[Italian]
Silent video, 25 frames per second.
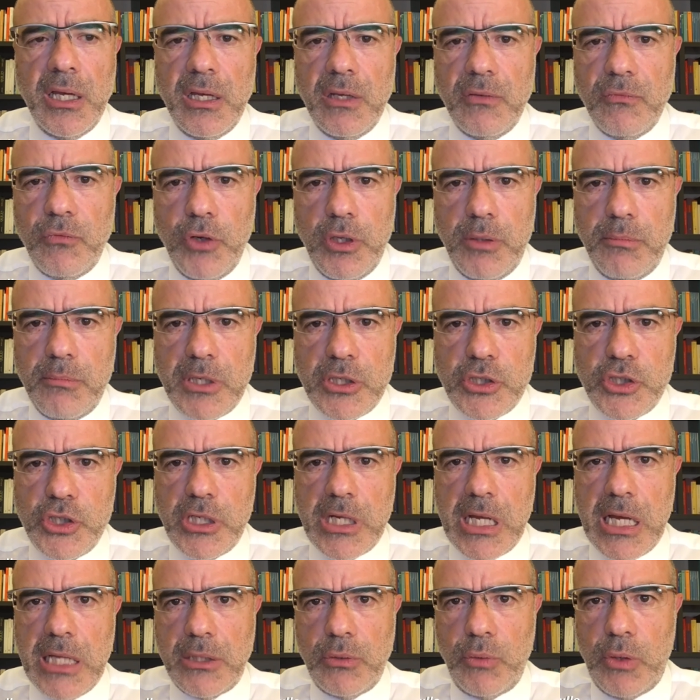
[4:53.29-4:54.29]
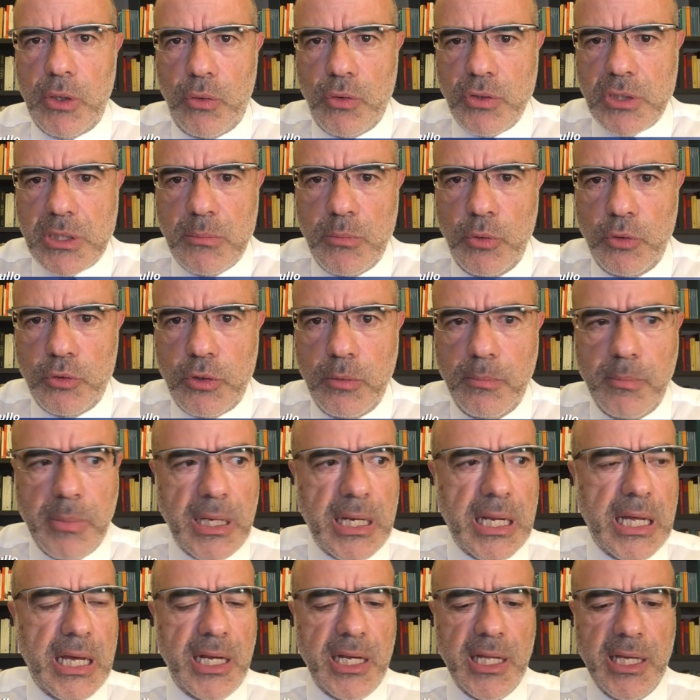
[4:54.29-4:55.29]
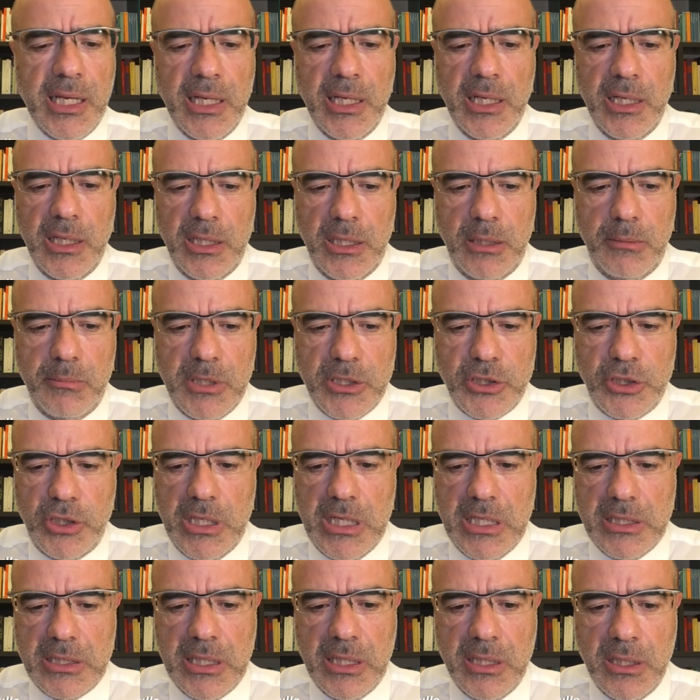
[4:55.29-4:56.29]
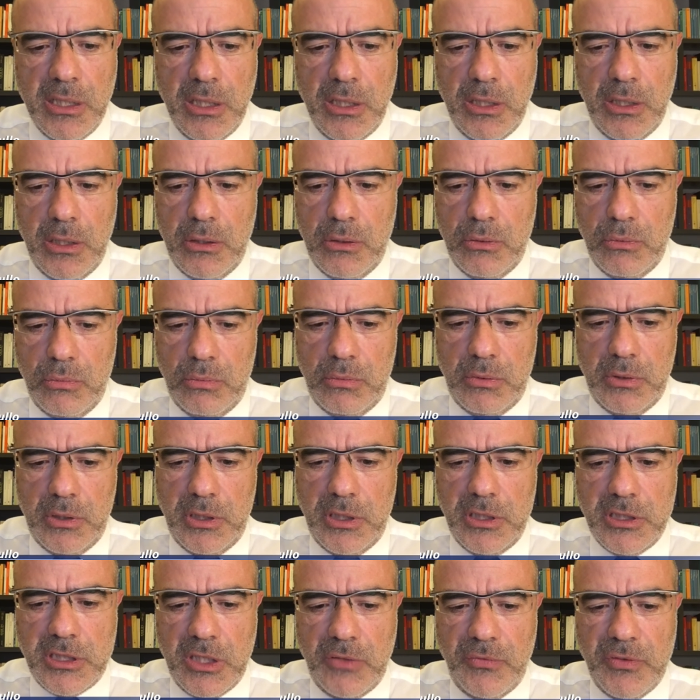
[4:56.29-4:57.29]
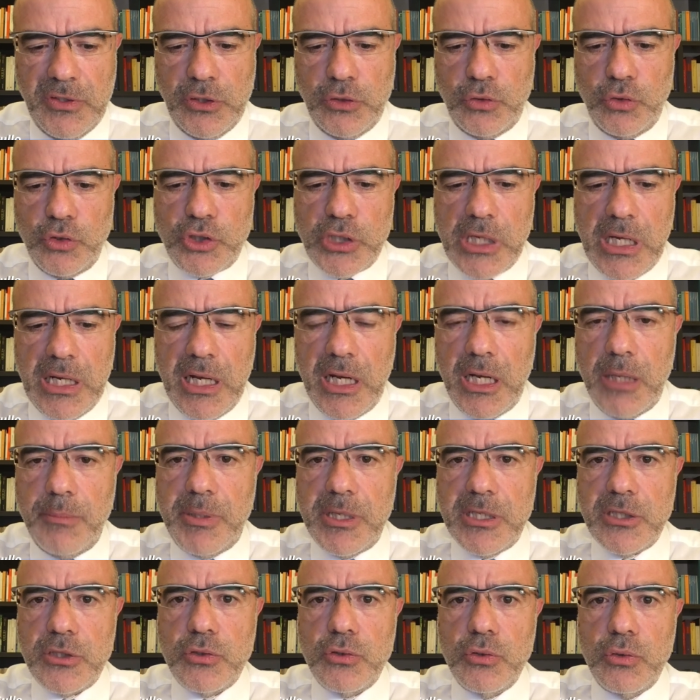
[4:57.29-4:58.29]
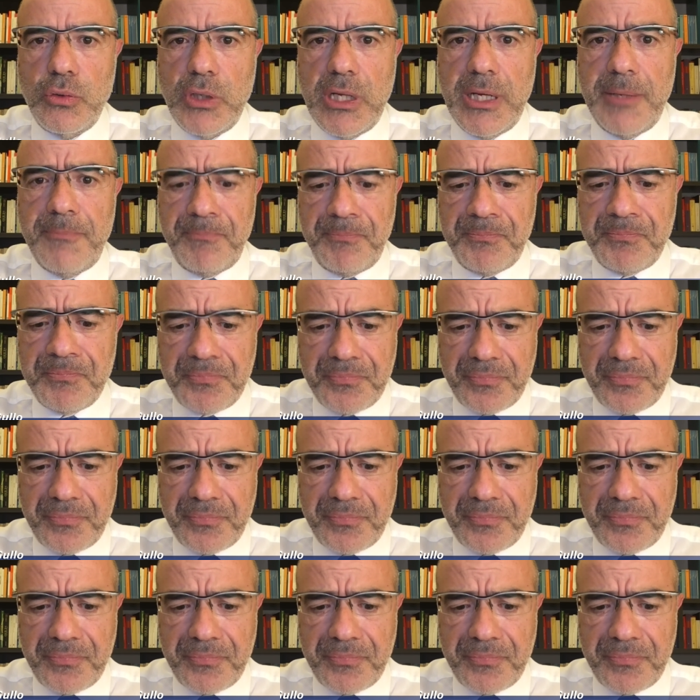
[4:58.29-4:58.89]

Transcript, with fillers: Voi immaginate una cosa molto banale, immaginate un, i servizi sociali alla persona